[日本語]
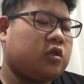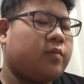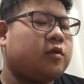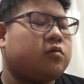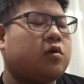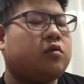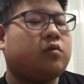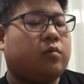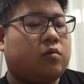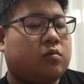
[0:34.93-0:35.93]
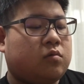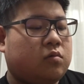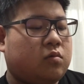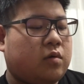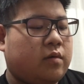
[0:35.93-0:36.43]
て食べたくないんだもん
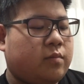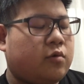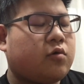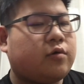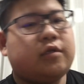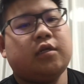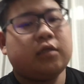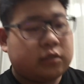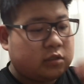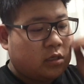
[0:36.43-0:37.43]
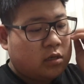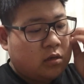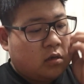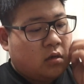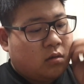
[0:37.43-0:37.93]
俺ブロッコリー嫌いだし
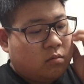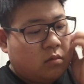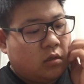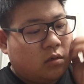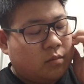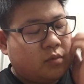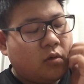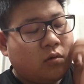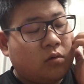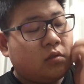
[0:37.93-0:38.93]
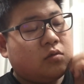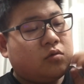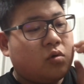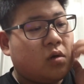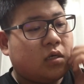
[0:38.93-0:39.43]
まあブロッコリーの
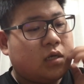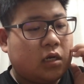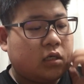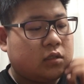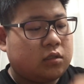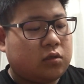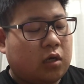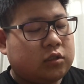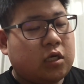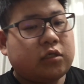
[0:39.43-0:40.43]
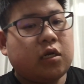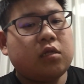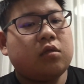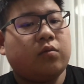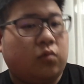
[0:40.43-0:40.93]
どこが嫌いかって言ったら味が嫌い
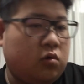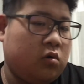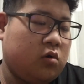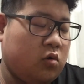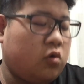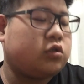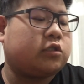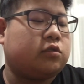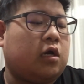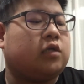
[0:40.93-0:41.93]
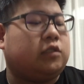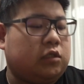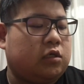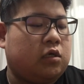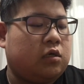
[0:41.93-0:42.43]
なんだもん美味しくない
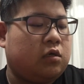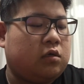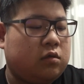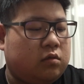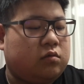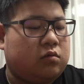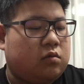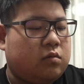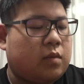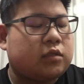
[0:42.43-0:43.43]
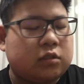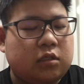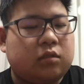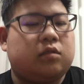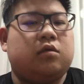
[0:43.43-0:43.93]
味うんまず
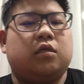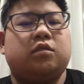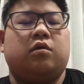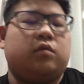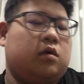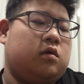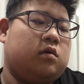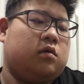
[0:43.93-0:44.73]
いっていうやつだよね